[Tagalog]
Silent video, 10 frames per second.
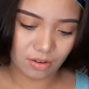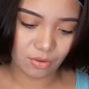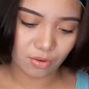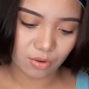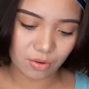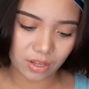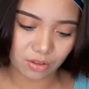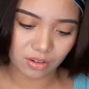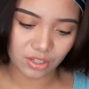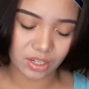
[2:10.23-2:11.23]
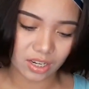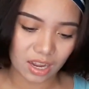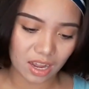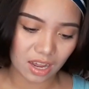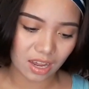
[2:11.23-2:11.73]
Oh, ito na siya,
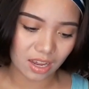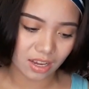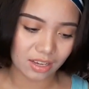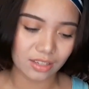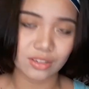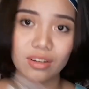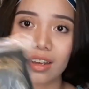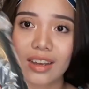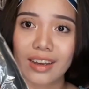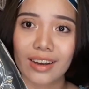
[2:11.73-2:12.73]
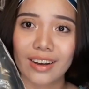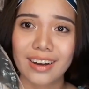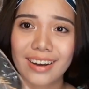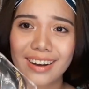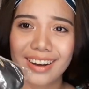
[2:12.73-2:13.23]
guys.
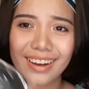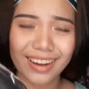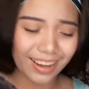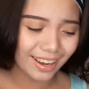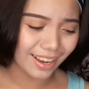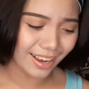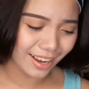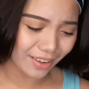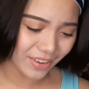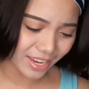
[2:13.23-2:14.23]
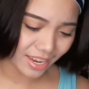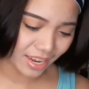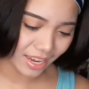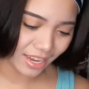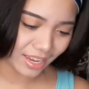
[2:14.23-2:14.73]
Oh my
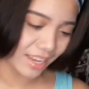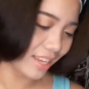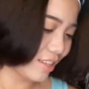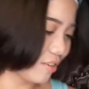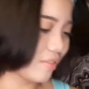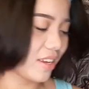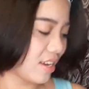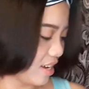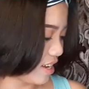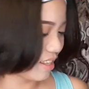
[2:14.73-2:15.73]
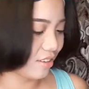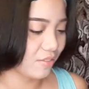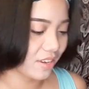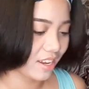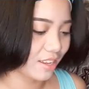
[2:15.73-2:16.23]
god. Oh my god. Oh
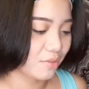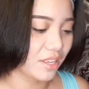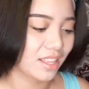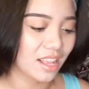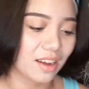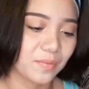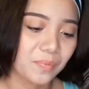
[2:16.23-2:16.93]
my god, wait lang.